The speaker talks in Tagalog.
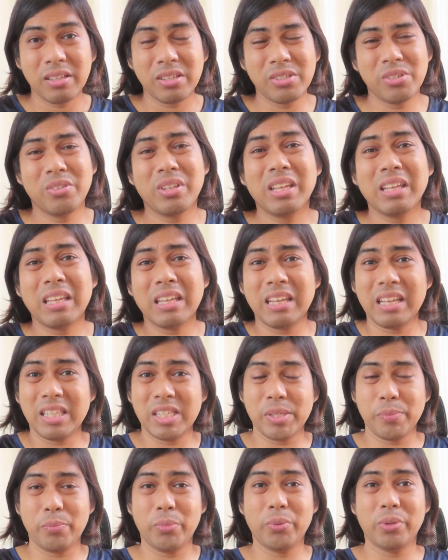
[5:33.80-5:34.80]
So,
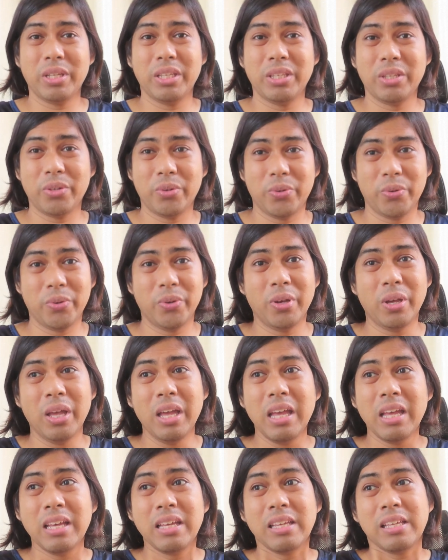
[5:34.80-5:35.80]
nagigets po ninyo.
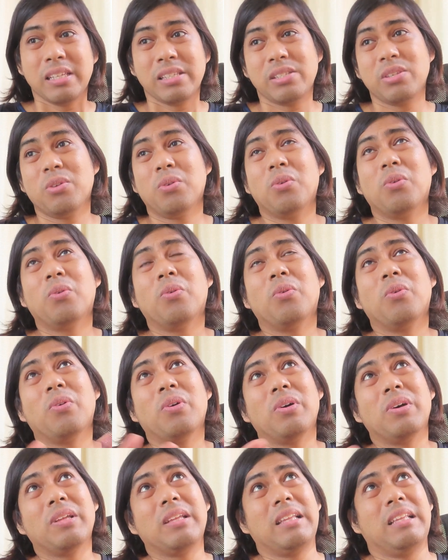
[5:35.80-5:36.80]
So,
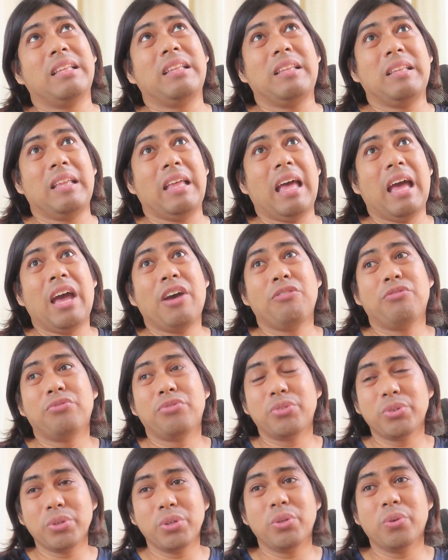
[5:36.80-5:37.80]

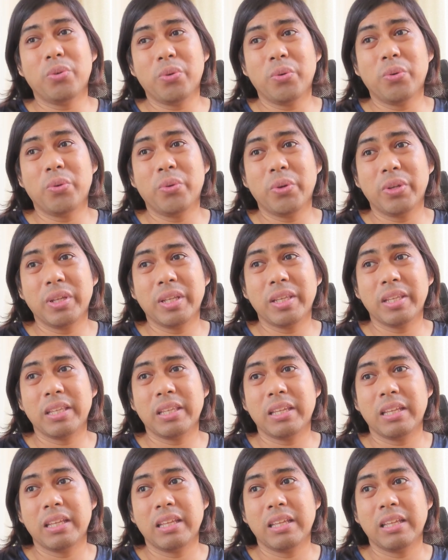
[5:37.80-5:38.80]
after noon,
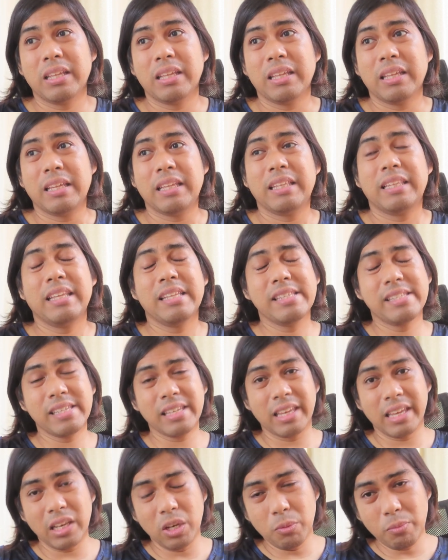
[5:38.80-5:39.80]
then
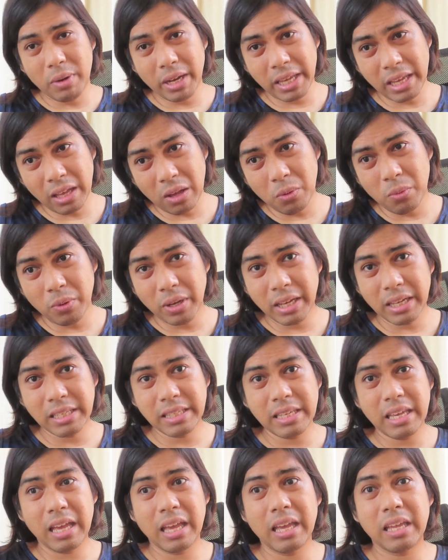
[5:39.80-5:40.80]
sige, lumaki akong
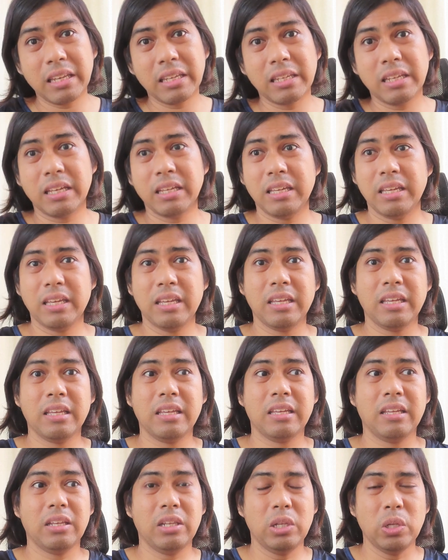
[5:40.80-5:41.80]
ganyan na
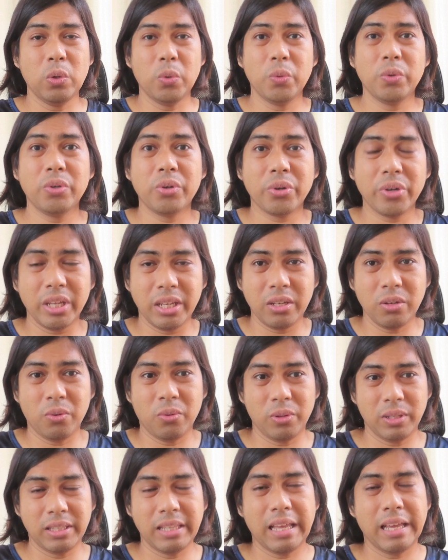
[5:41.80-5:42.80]
naging loner in
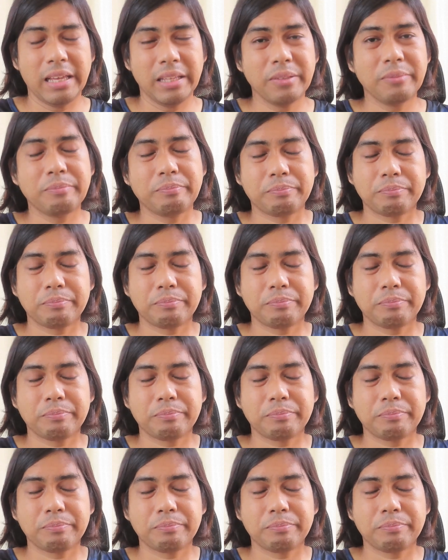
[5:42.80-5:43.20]
all that.